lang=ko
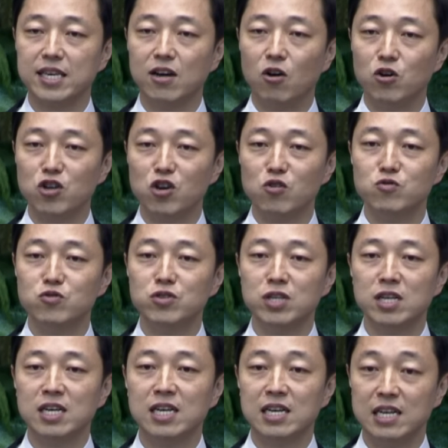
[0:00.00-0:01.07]
어려운
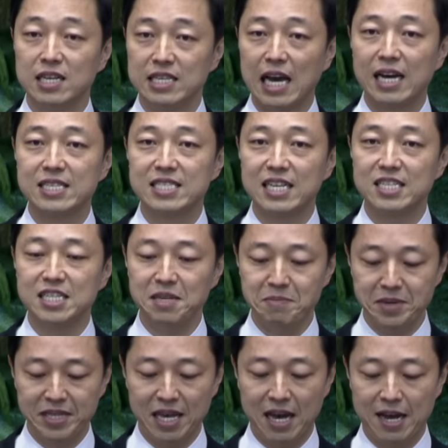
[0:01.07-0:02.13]

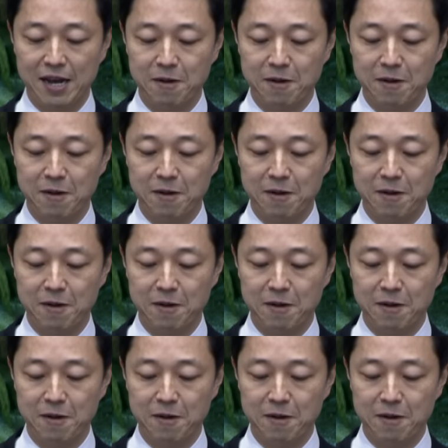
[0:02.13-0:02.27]
약자들입니다.